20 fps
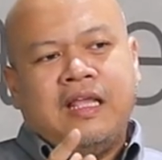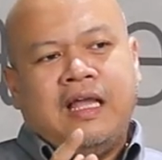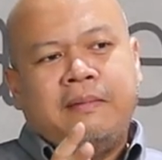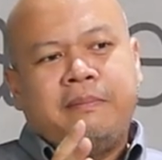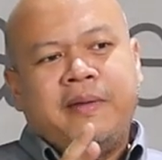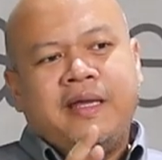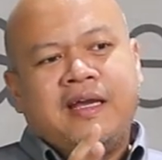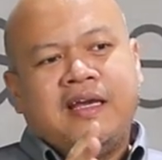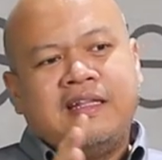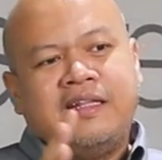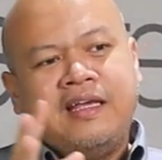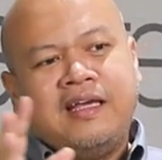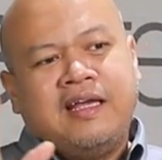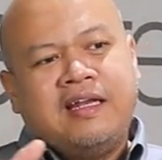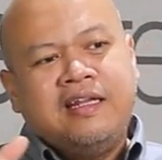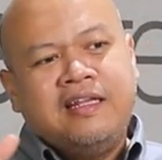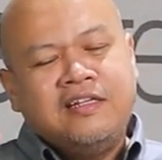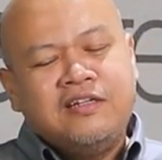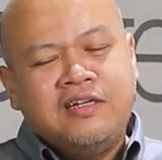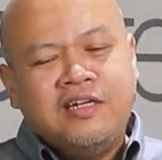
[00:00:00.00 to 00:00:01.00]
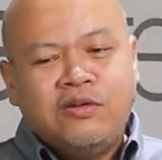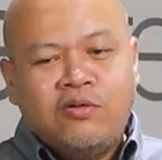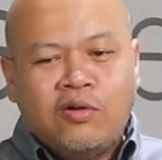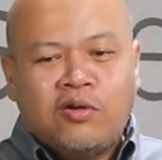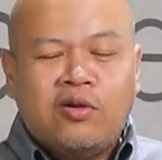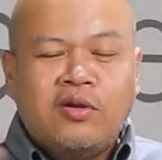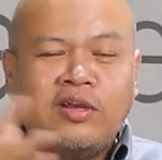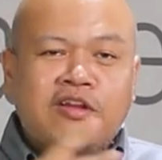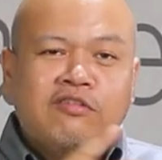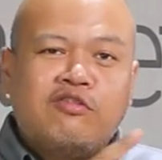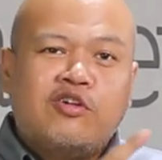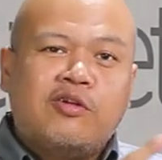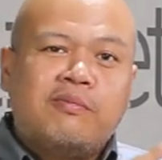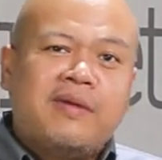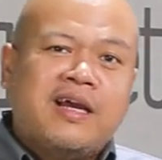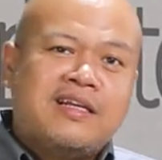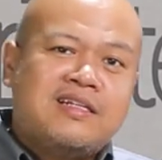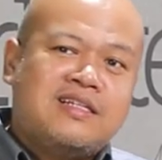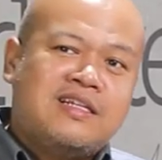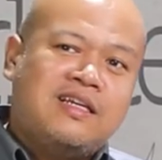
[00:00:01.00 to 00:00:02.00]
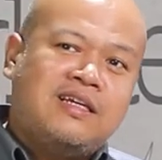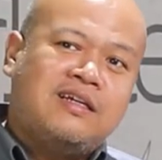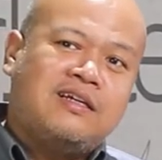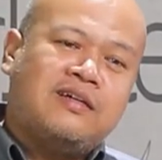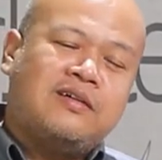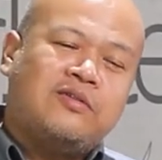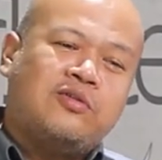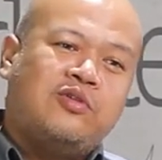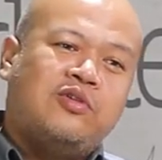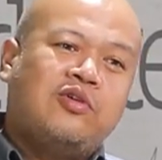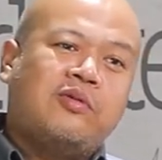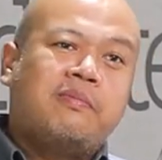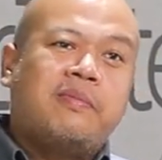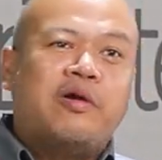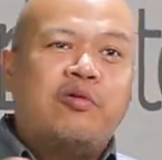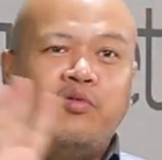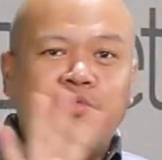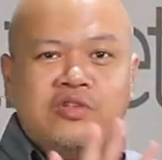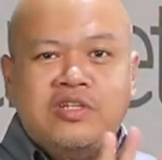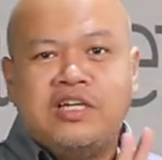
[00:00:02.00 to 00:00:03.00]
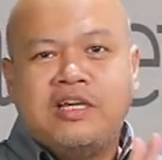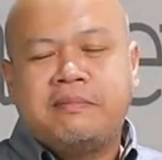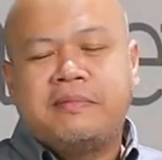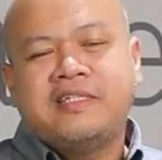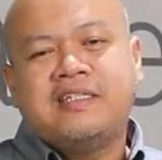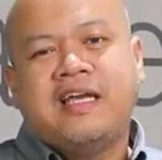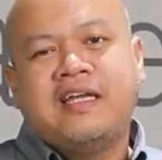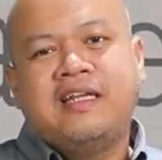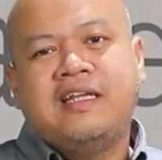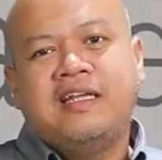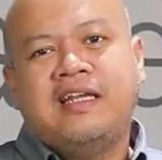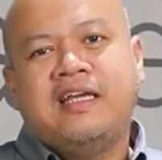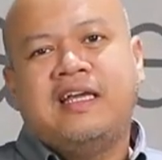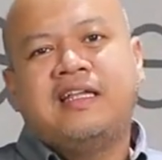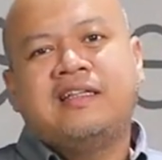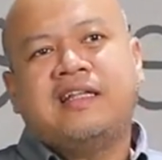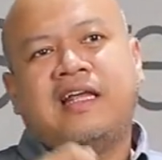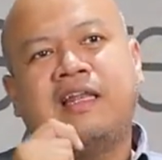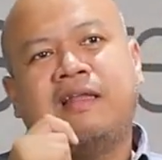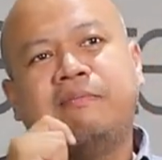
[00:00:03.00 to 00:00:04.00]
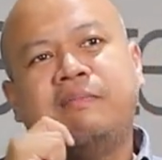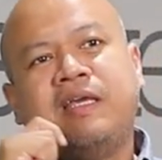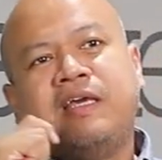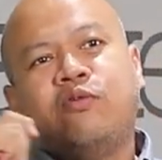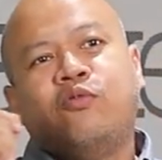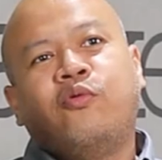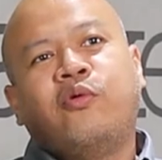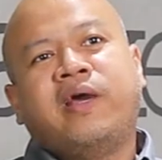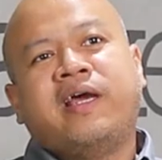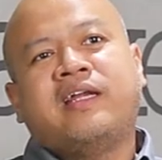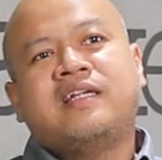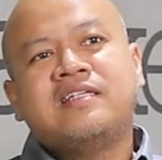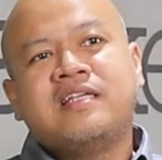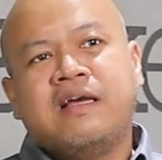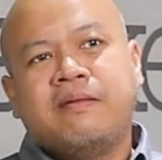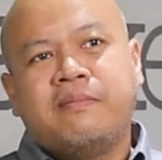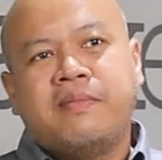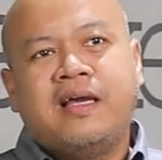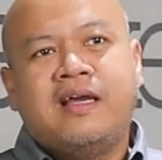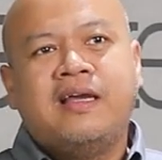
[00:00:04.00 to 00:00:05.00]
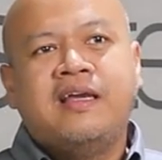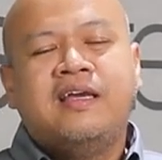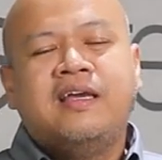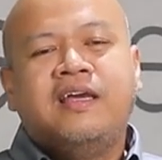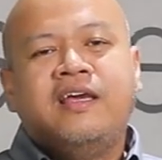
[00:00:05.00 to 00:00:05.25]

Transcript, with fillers: apa ya, ketika didorong informasi untuk menguji kepercayaan ini, kita lebih aware sama